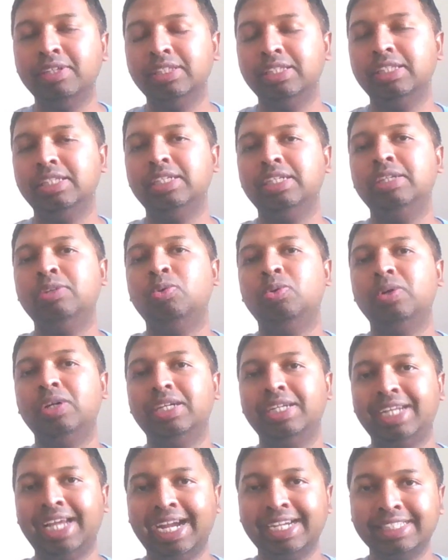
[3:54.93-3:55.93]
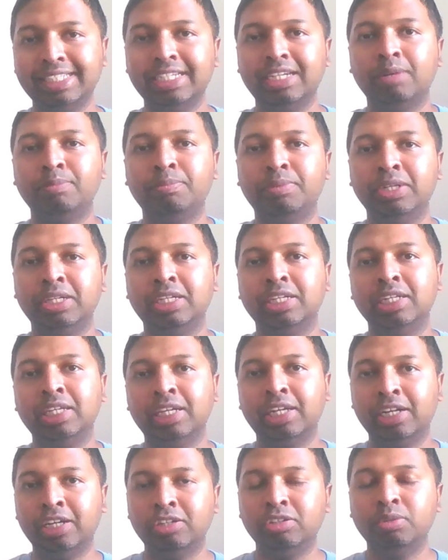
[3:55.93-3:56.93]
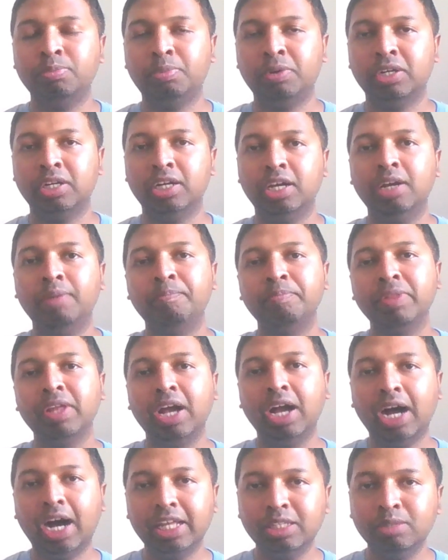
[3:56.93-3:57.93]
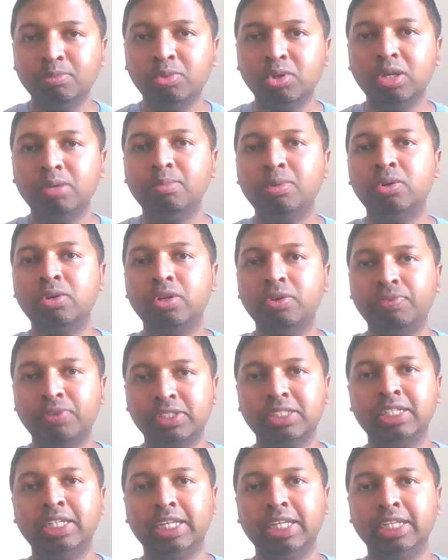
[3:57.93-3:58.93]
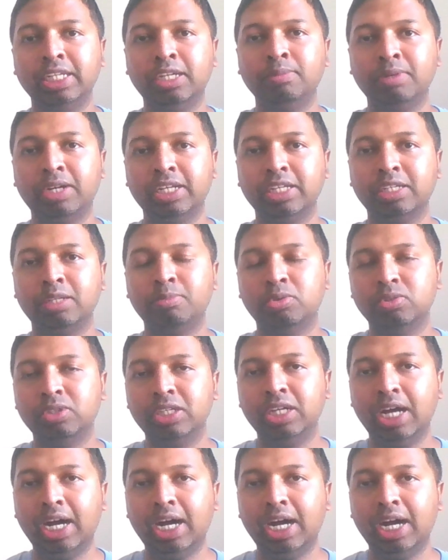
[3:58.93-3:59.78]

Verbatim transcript: வந்து ஒரு டாக்ஸி கம்பெனிக்கு நீங்கள் ரெண்ட் அவுட் பண்ணலாம் அது மூலமாக ஒரு ஃபிக்ஸட் இன்கம் கிடைக்க போகுது